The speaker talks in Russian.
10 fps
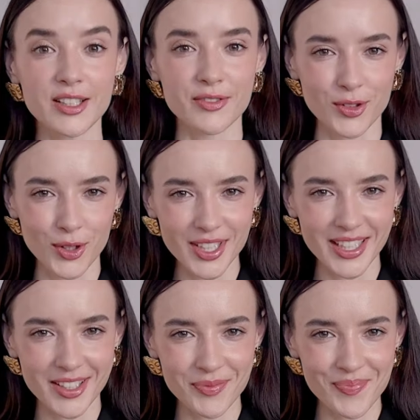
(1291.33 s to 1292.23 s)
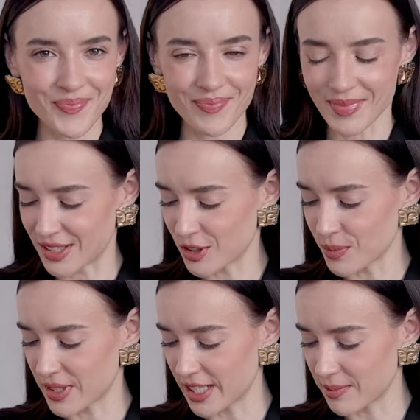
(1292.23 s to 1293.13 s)
дневной крем,
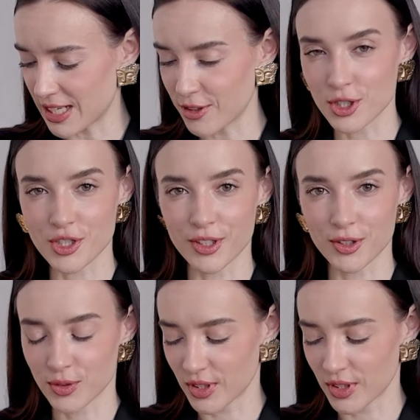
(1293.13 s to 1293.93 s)
потом крем для кожи вокруг